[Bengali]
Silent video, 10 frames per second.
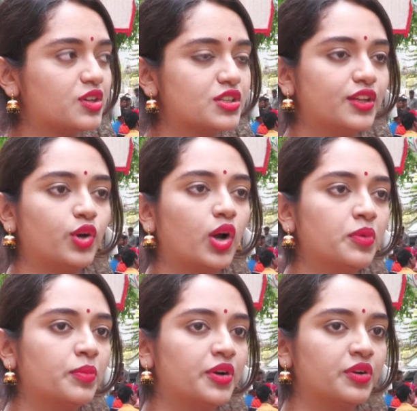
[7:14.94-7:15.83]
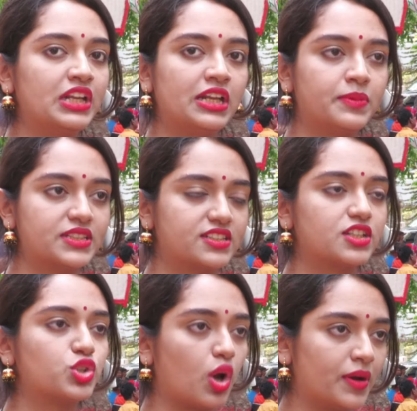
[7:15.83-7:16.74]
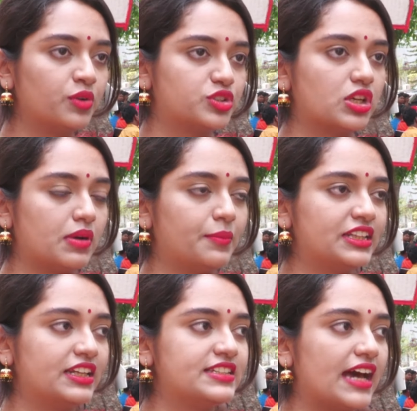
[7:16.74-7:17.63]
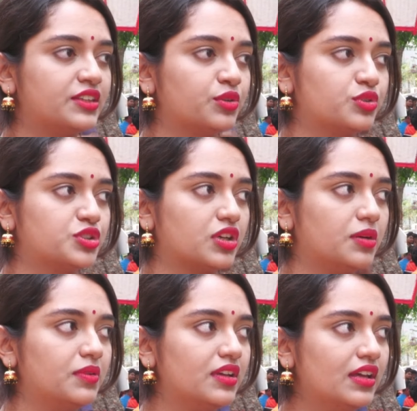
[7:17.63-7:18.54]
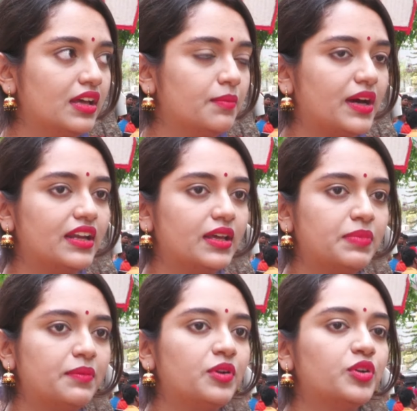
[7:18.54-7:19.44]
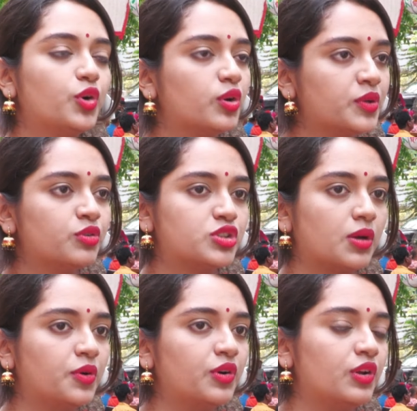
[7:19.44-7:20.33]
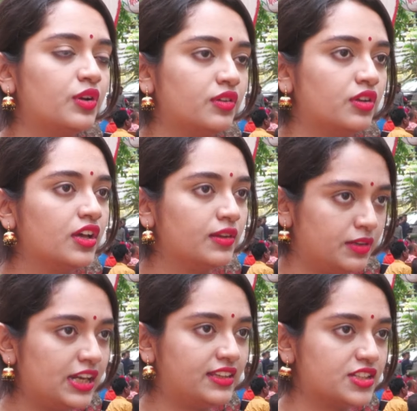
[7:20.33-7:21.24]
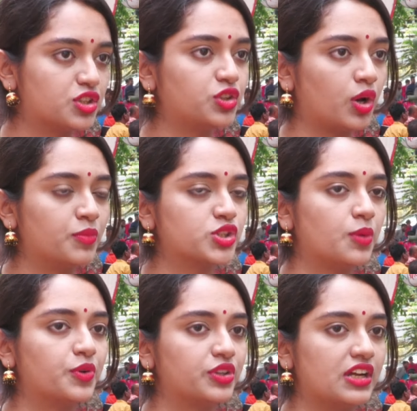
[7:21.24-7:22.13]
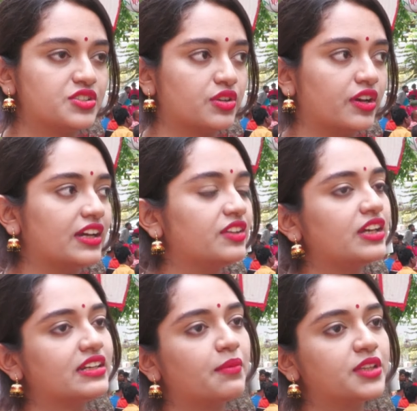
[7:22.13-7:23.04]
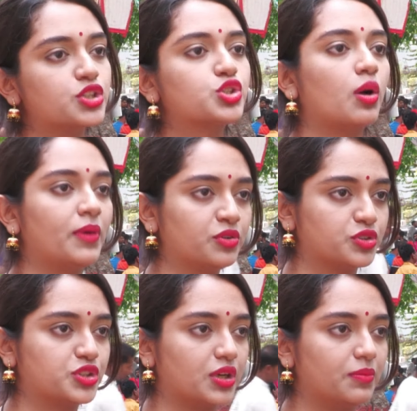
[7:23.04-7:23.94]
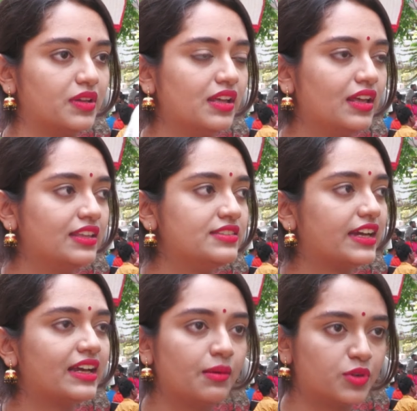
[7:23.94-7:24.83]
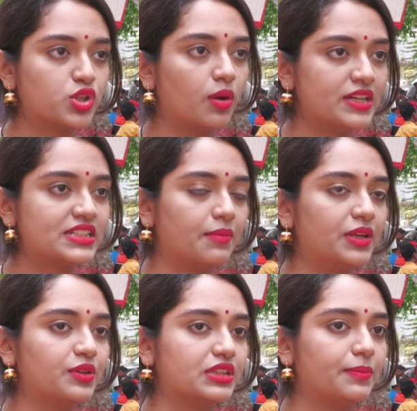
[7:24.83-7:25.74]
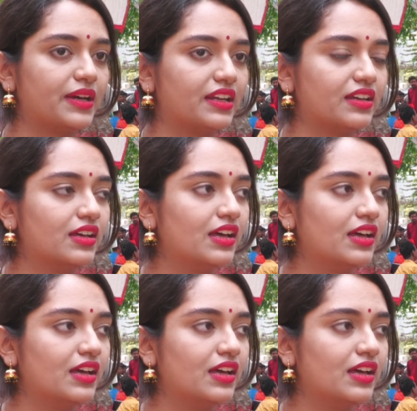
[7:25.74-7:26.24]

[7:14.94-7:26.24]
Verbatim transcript: তো আসলে ধর্মবর্ণ নির্বিশেষে সবার উৎসব আমাদের জাতীয় উৎসব মানে বিভিন্ন ধর্মীয় উৎসবগুলো নির্দিষ্ট ধর্ম সম্প্রদায়ের জন্য হয় কিন্তু এটা আমাদের সবার উৎসব যেখানে আমরা সবাই সামিল হতে পারি